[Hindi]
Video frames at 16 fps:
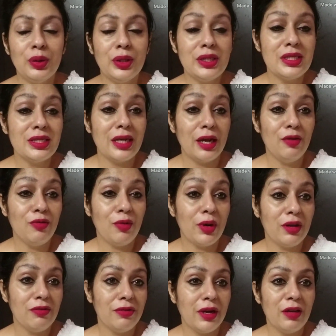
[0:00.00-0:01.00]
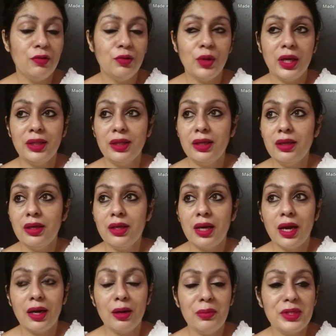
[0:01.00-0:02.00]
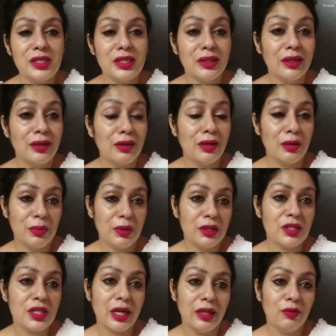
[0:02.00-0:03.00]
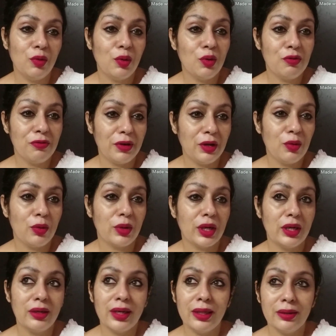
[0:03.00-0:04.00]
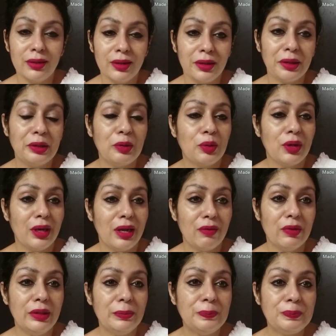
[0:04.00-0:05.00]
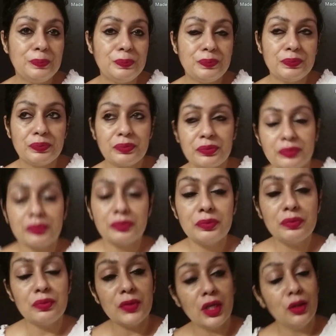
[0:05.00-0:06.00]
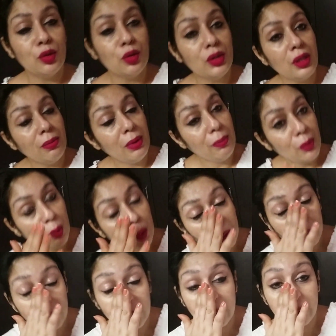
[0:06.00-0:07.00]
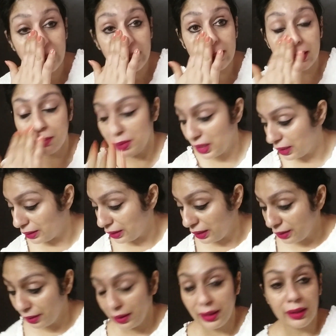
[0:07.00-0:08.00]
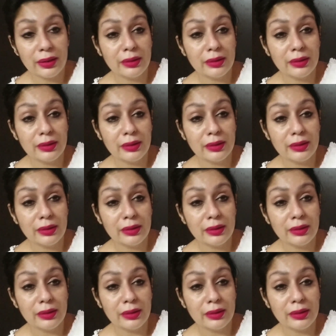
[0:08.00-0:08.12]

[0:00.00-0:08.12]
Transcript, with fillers: इट्स नाइन फोर्टी फाइव तो आई थिंक ग्यारह बजे लगभग शायद वो लोग फ्री होंगे टेन थर्टी और इलेवन तो तब हम लोग को गॉड गर्मी कितनी लग रही